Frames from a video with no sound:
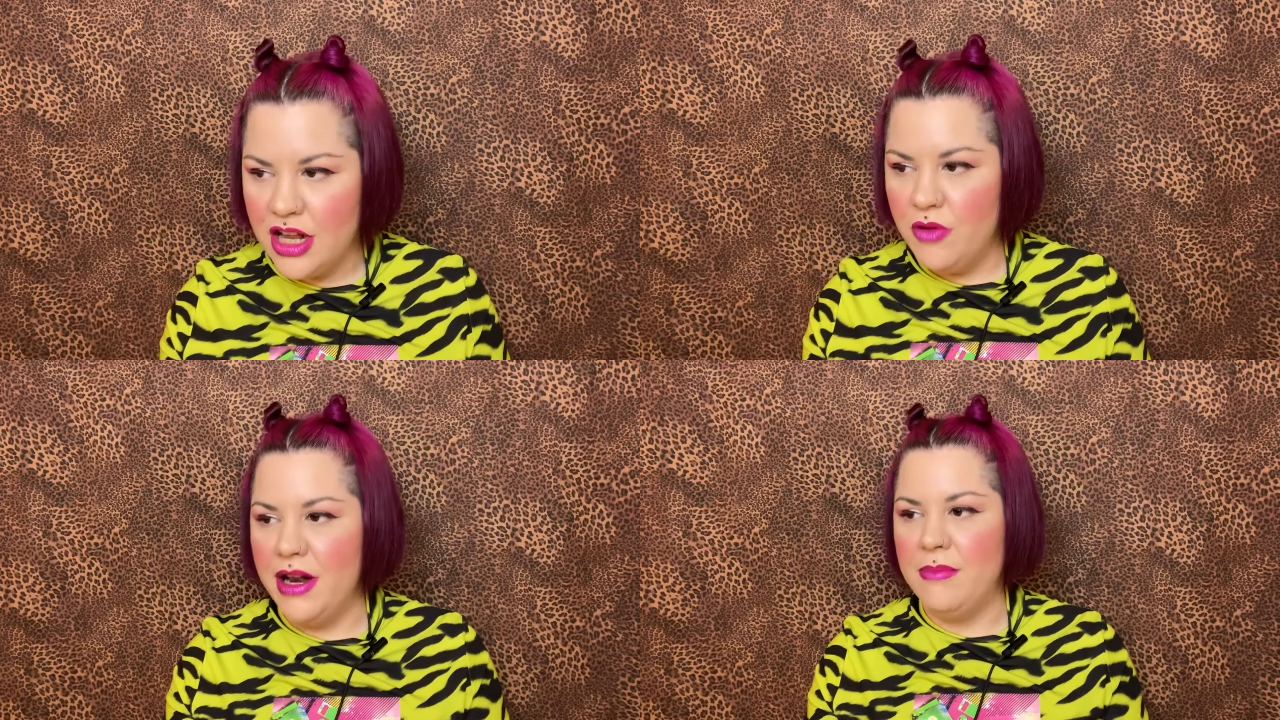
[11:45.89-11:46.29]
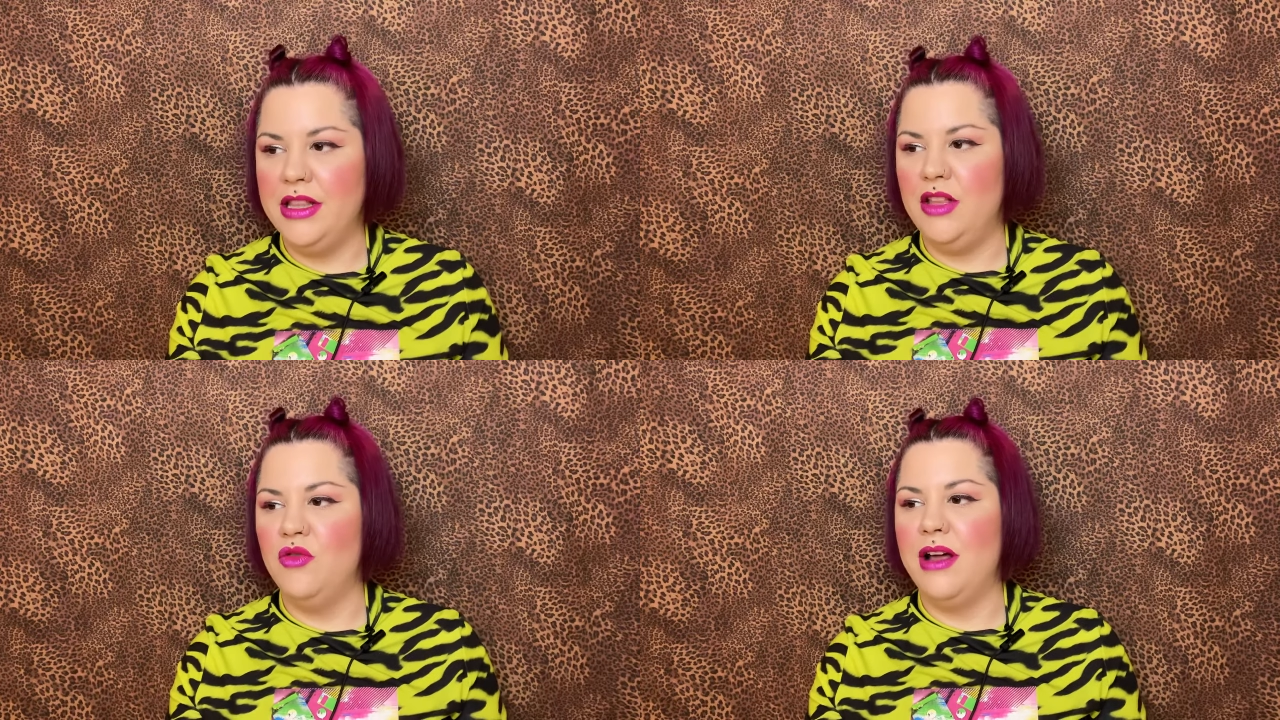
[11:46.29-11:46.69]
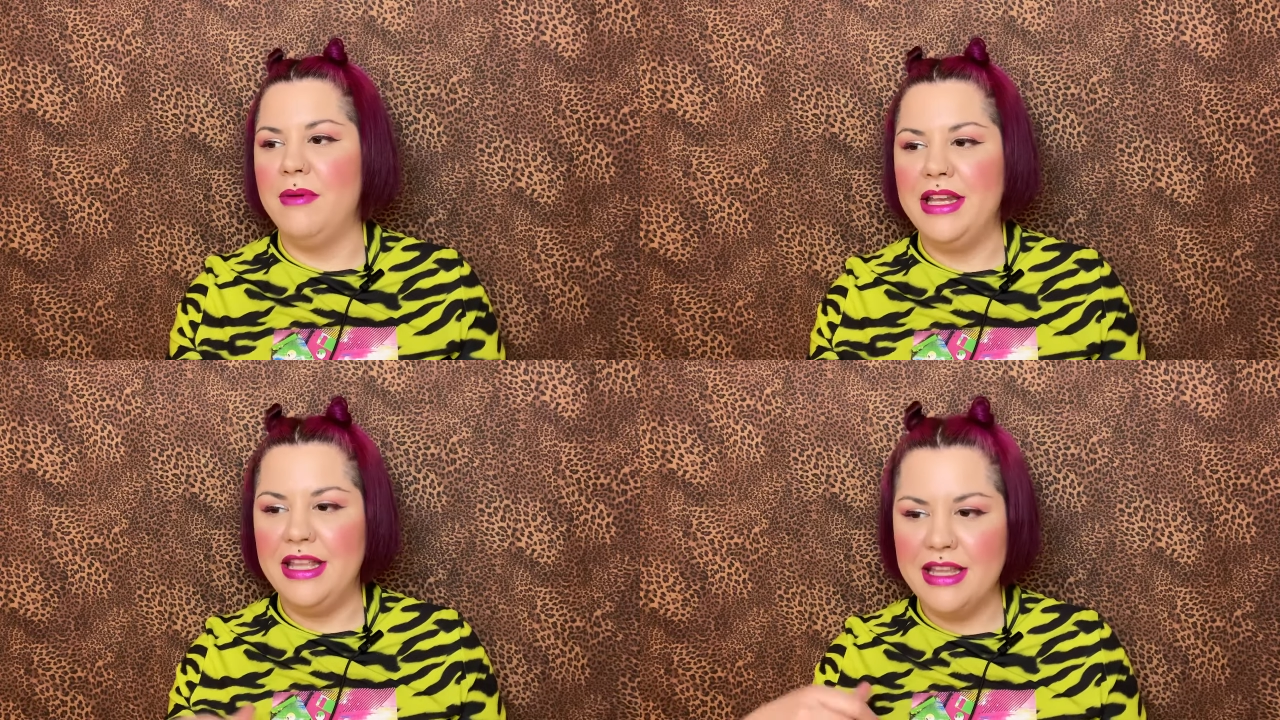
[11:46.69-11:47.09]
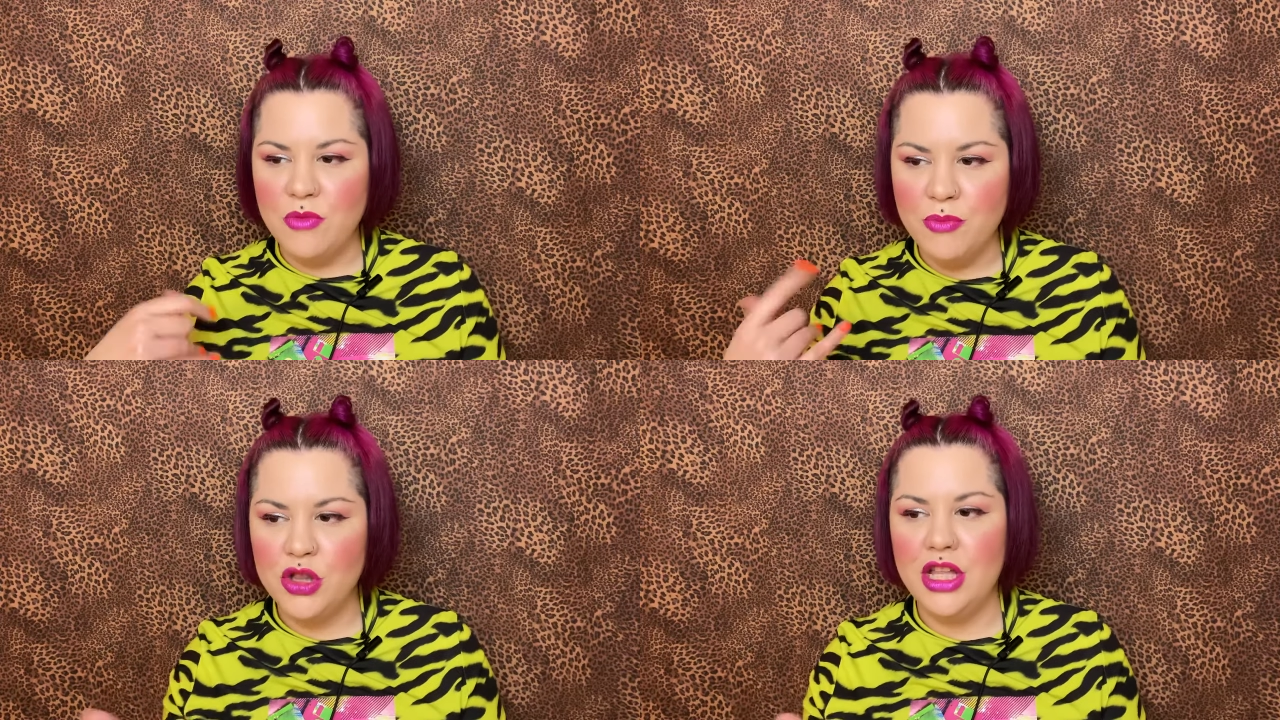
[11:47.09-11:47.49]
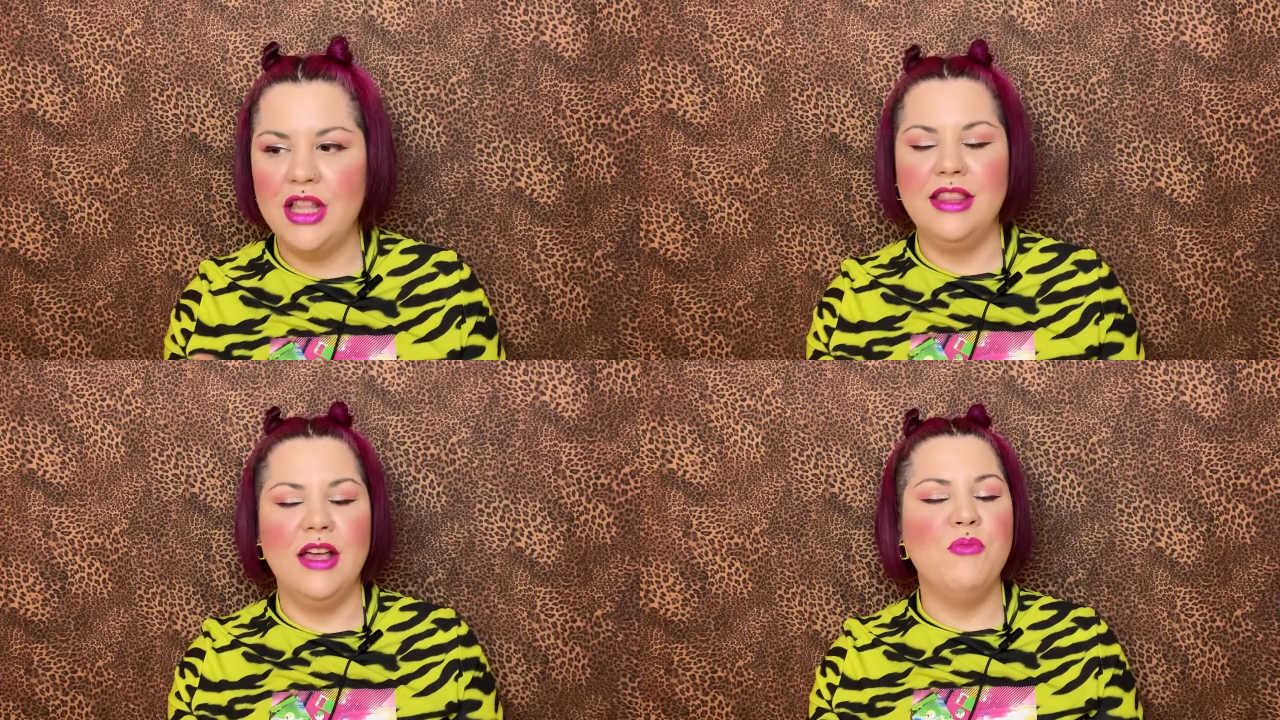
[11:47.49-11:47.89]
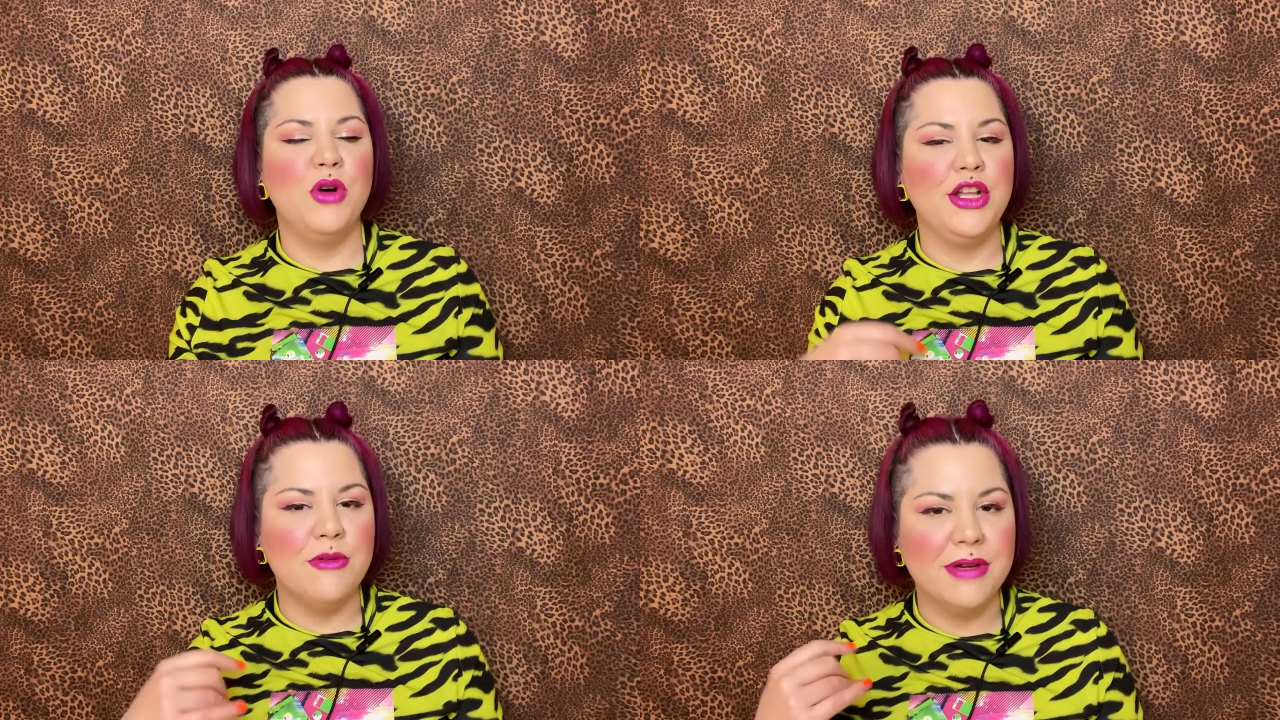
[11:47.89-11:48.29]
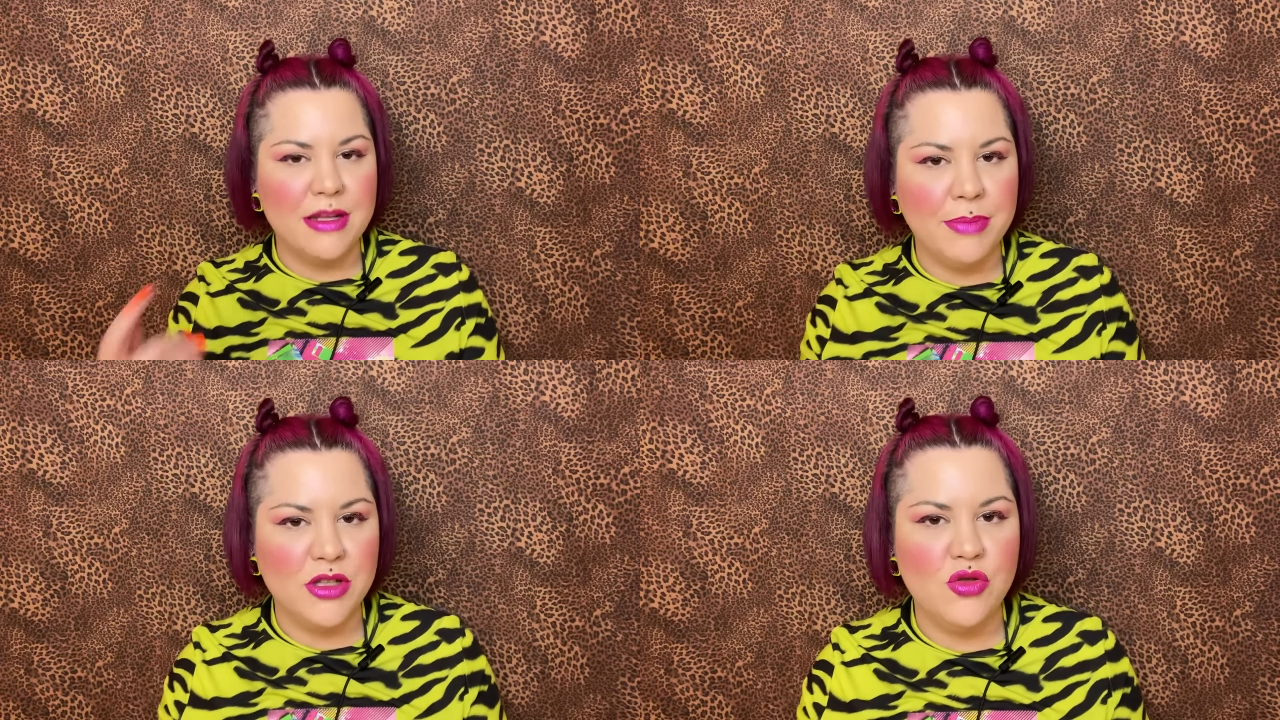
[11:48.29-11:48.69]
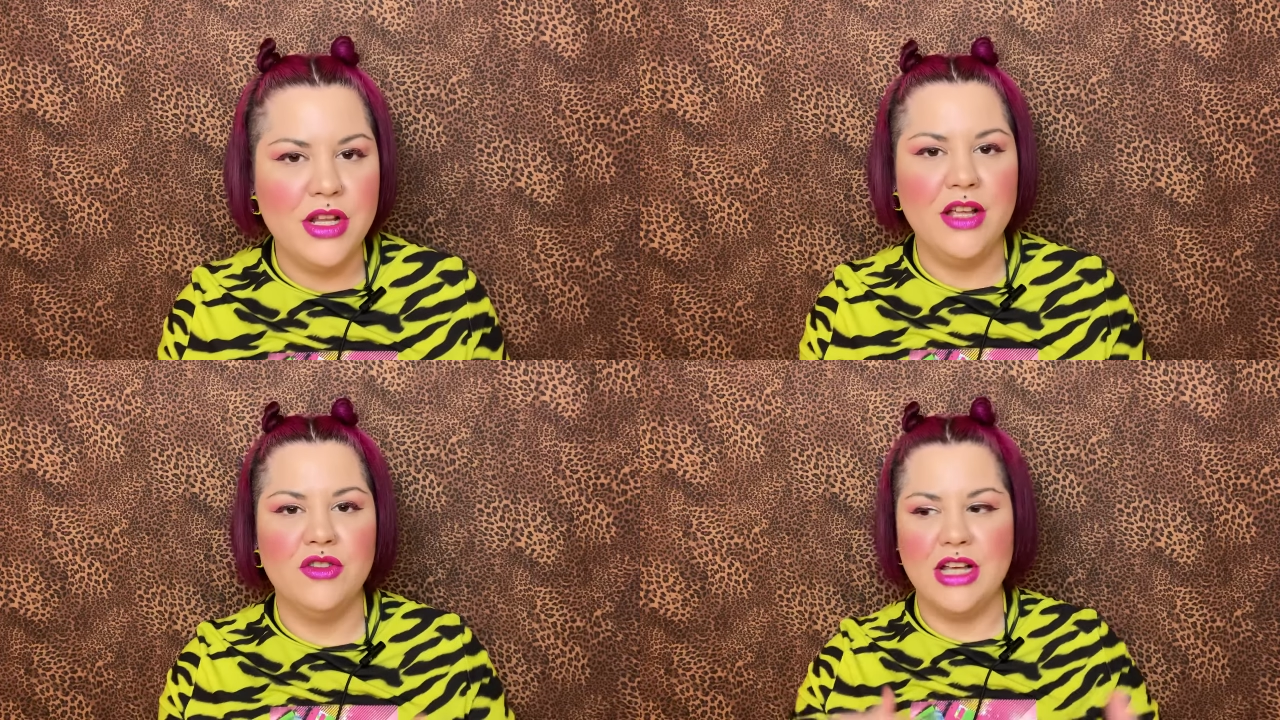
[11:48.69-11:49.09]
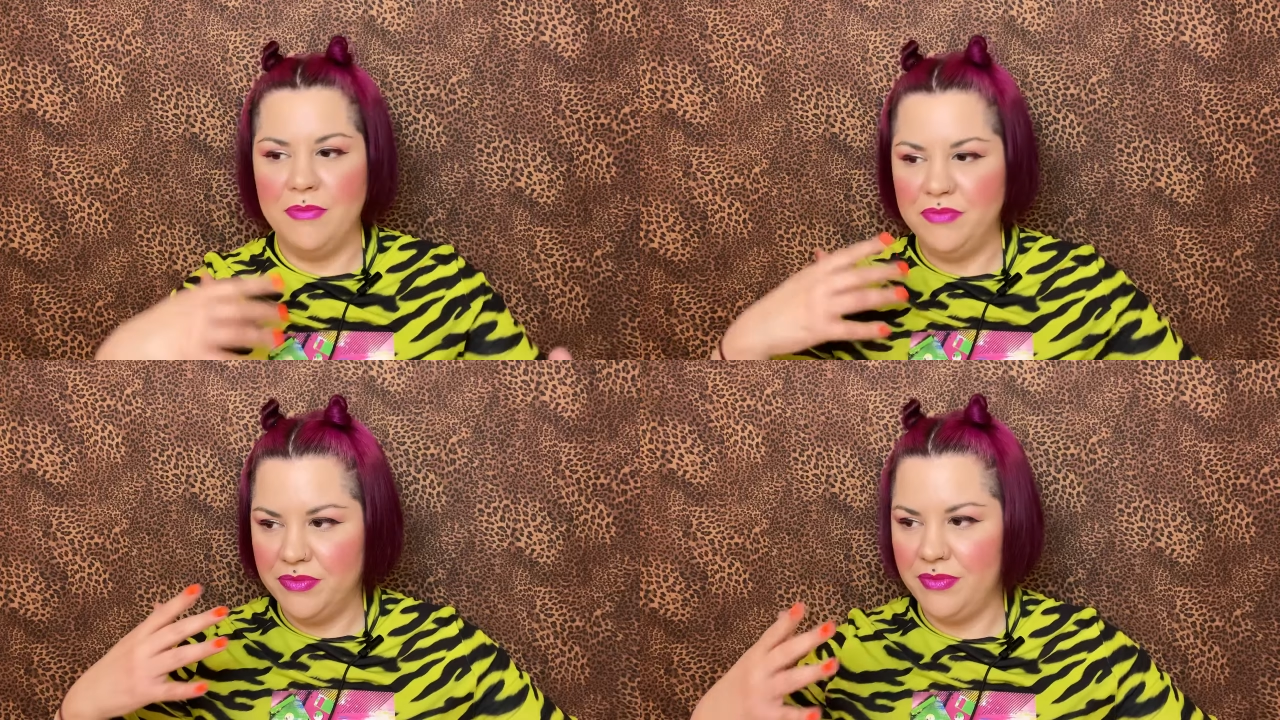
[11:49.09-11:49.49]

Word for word: le hubiera metido una vainilla muy potente, un poquito más de pachulí, o sea,